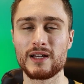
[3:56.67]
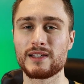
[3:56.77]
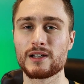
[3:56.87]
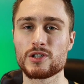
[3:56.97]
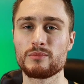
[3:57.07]
a
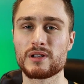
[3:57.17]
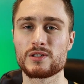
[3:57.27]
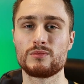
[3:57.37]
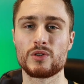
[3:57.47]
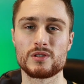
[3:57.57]
także
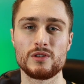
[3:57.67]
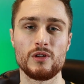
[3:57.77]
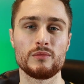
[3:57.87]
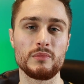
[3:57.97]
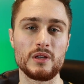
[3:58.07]
bardzo
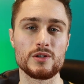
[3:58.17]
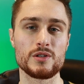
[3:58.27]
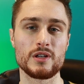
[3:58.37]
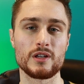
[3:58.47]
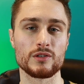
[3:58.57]
mocno
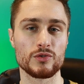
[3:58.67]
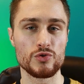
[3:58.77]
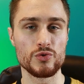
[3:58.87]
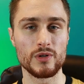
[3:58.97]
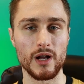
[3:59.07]
mięśnie
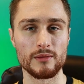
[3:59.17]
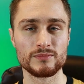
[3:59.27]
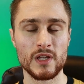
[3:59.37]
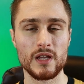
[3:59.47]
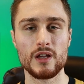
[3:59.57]
kciuka.
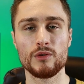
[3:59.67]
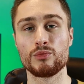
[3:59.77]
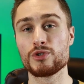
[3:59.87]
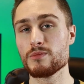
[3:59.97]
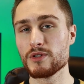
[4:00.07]

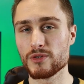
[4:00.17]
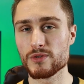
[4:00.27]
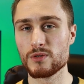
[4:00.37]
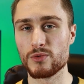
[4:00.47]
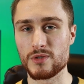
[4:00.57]
Musimy to
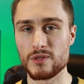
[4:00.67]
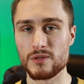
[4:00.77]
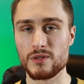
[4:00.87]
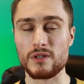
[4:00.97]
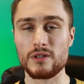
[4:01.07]

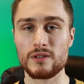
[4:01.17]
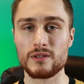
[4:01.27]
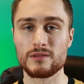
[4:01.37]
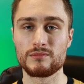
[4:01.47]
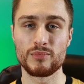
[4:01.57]
rozluźnić i